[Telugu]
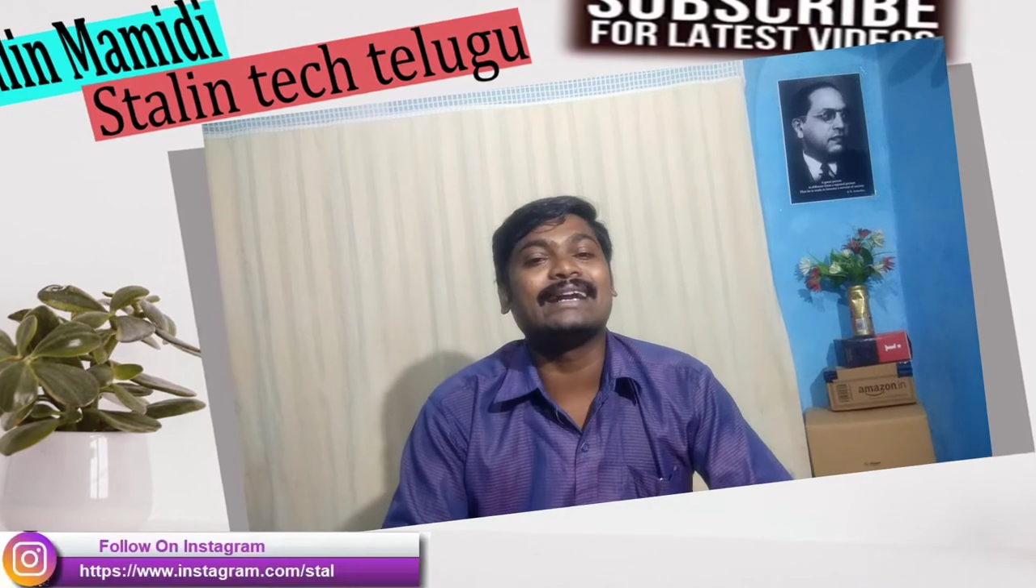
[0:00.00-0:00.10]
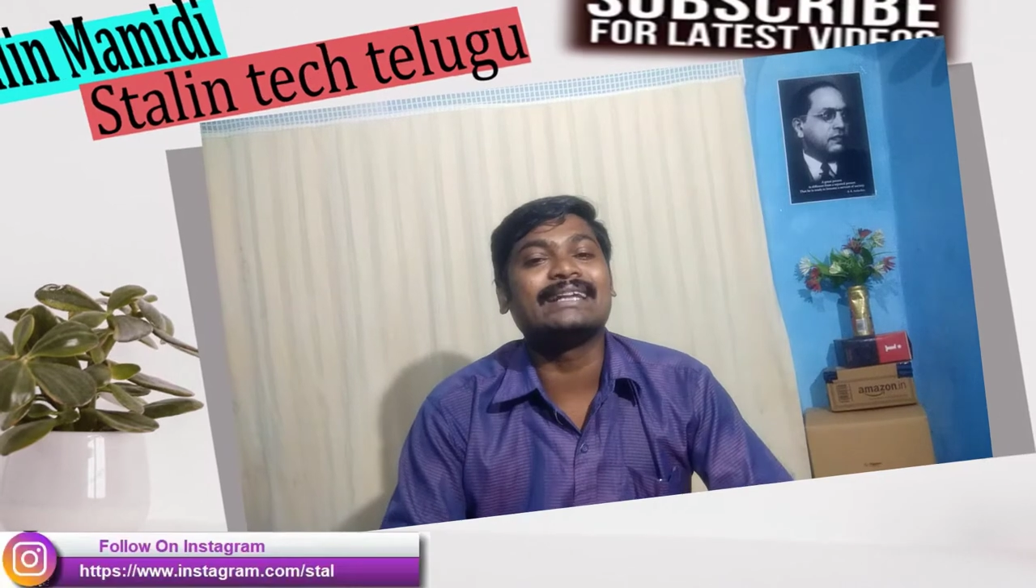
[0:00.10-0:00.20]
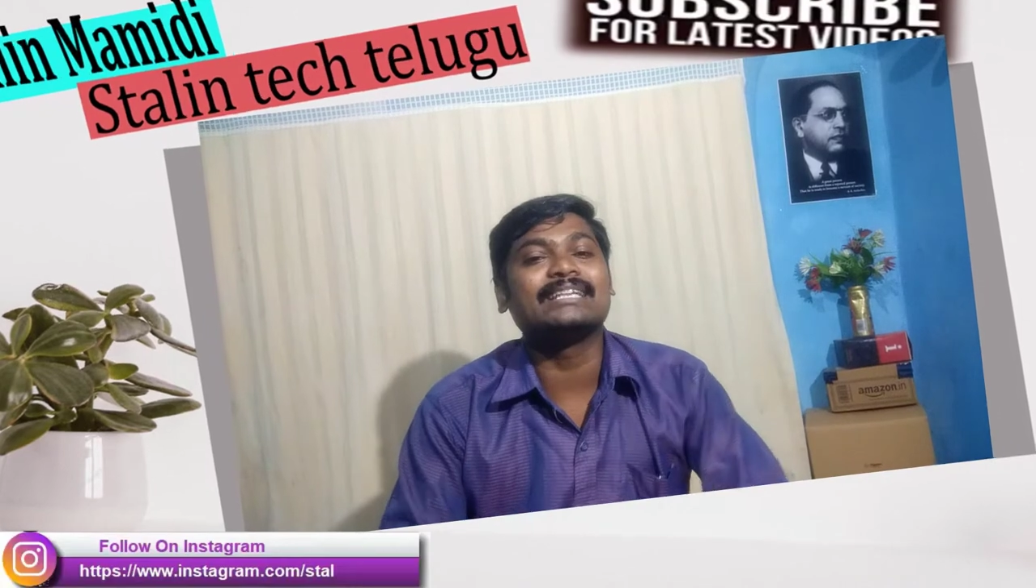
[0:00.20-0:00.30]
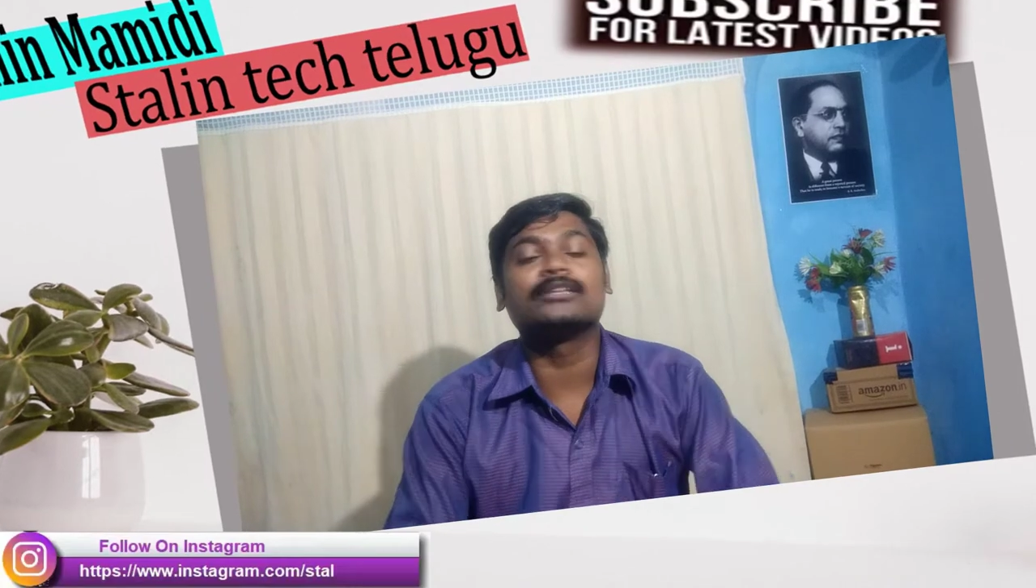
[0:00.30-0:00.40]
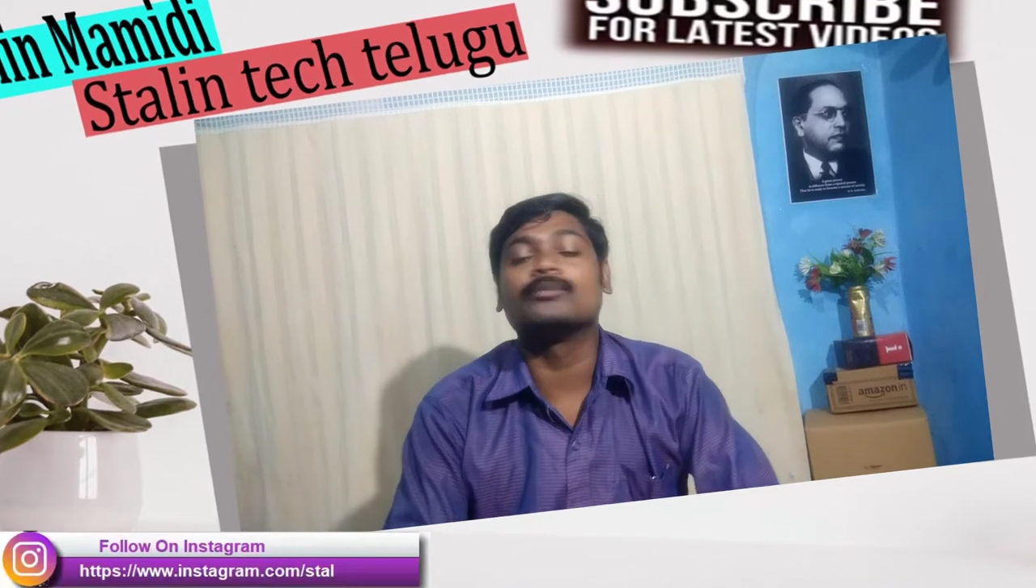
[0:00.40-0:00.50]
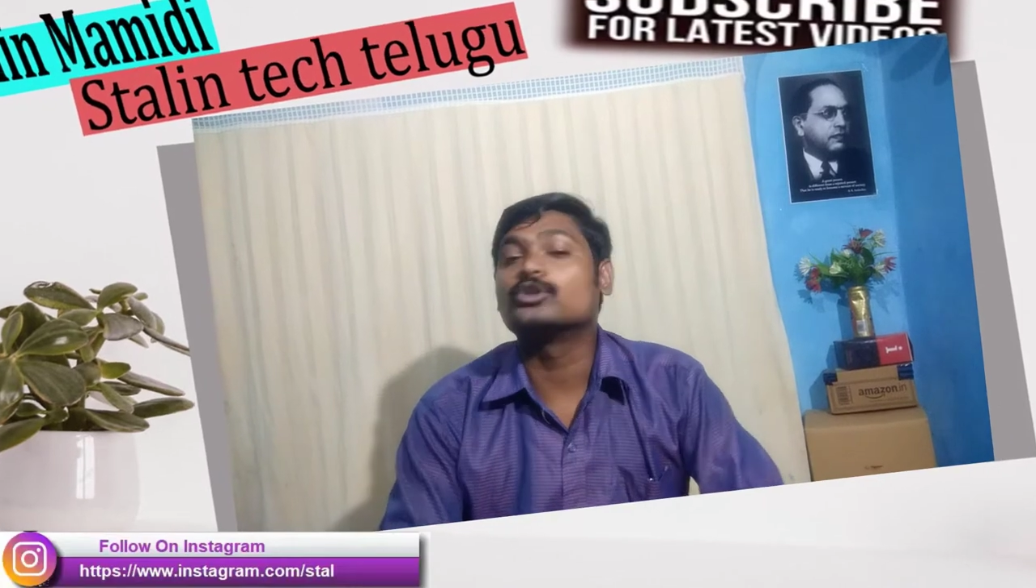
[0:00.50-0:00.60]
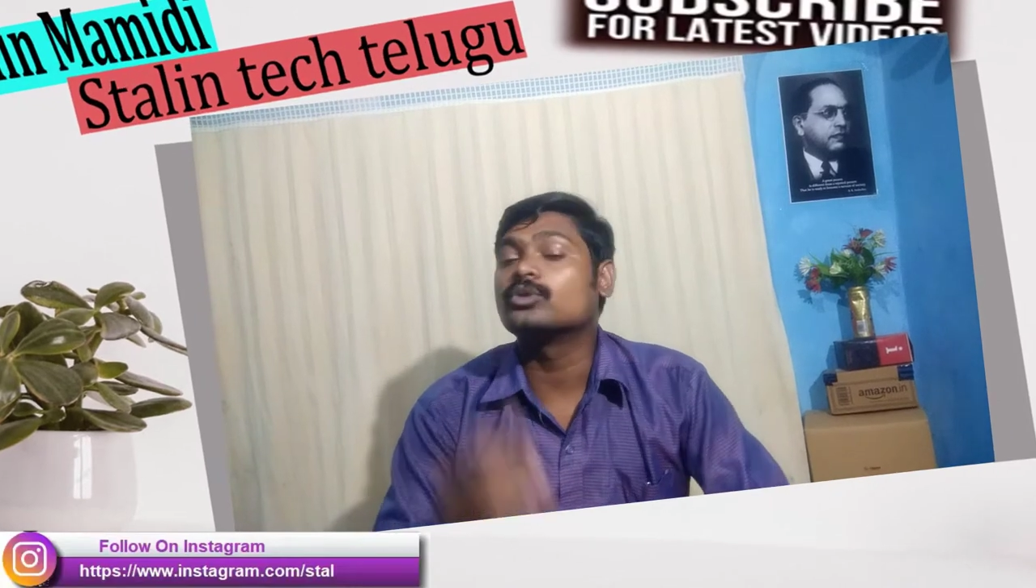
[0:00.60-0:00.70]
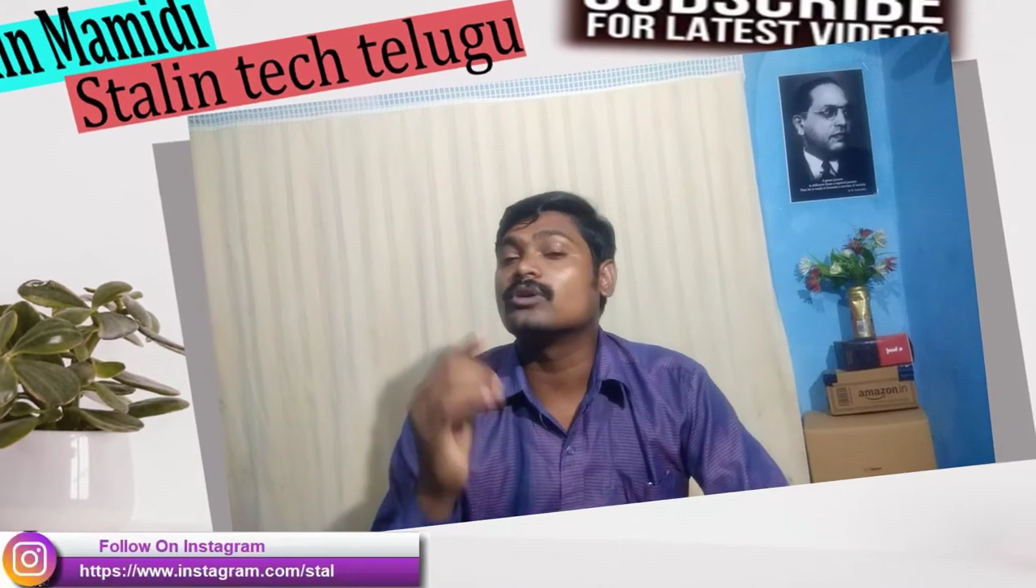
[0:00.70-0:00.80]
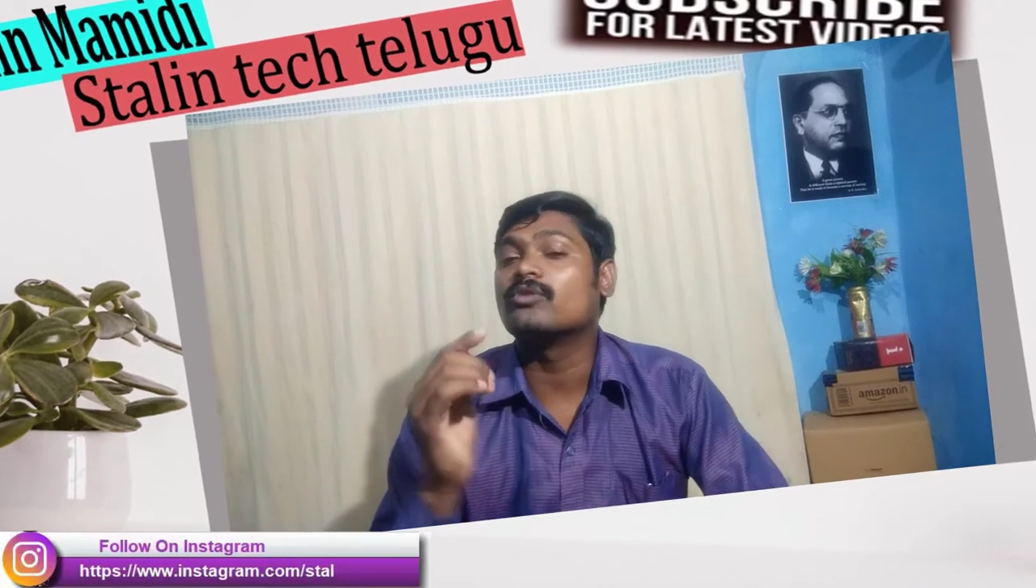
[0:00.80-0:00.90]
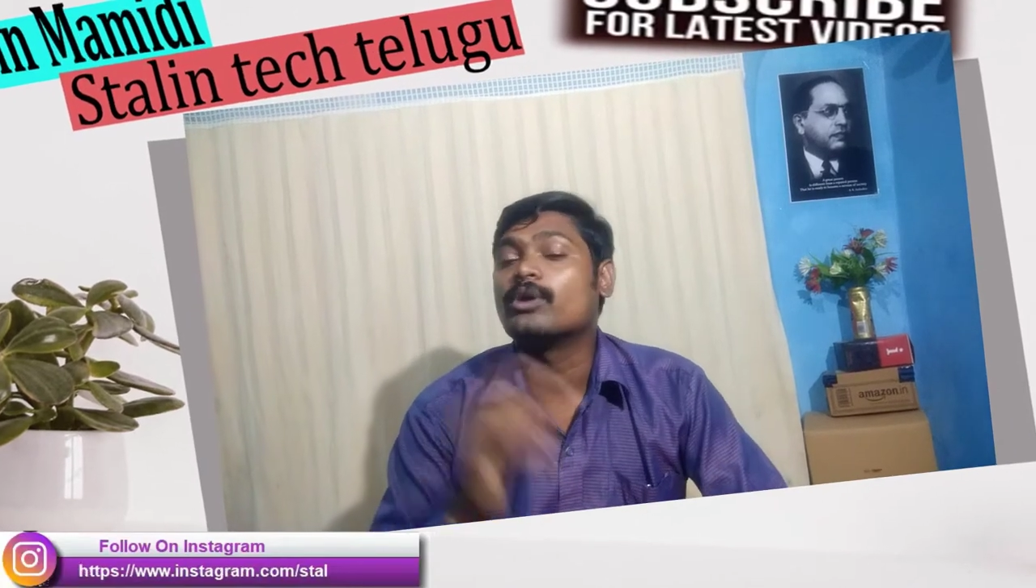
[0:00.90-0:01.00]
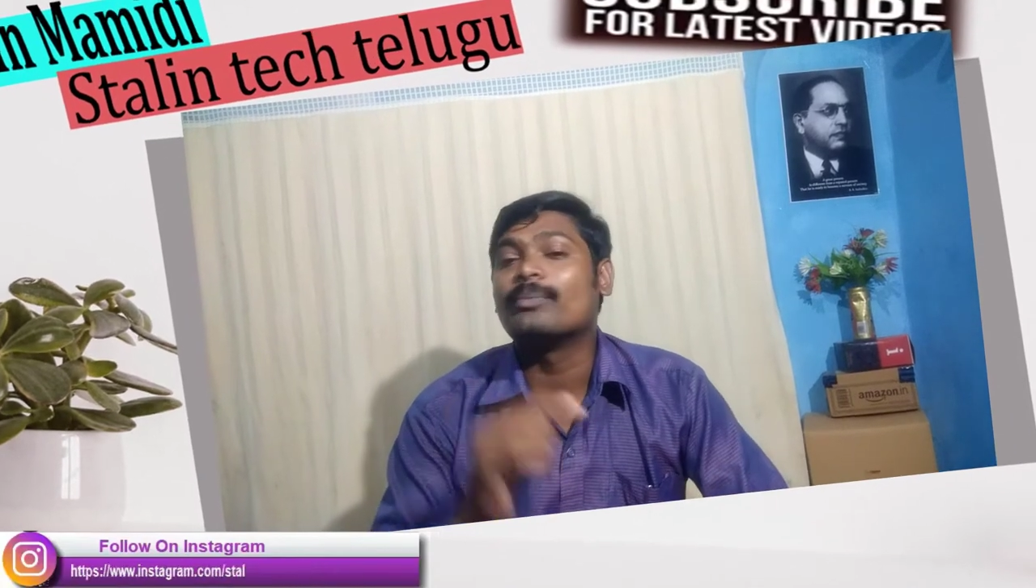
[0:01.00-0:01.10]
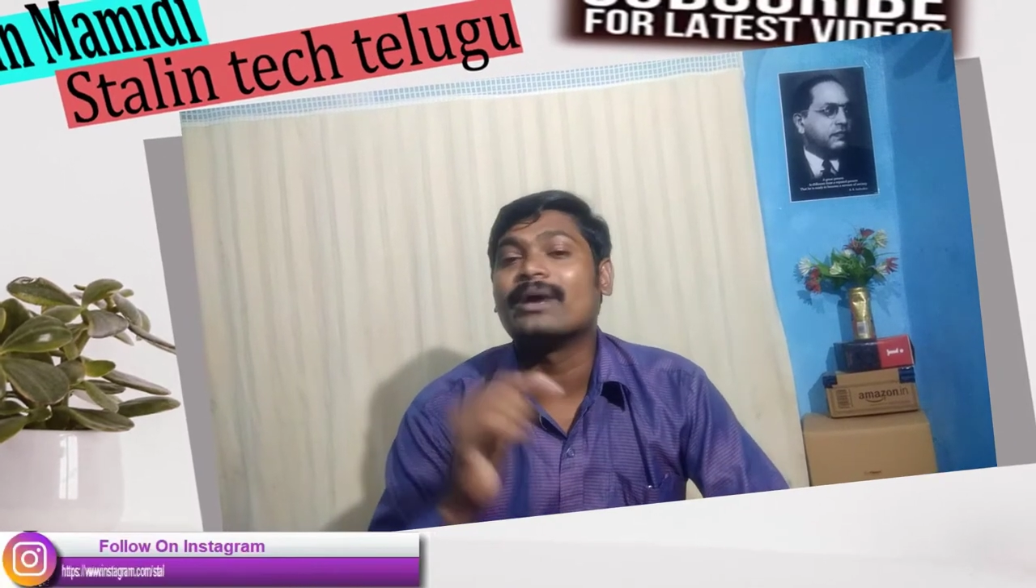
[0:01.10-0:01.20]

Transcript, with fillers: రేటింగ్ అయితే మొత్తం కూడా వన్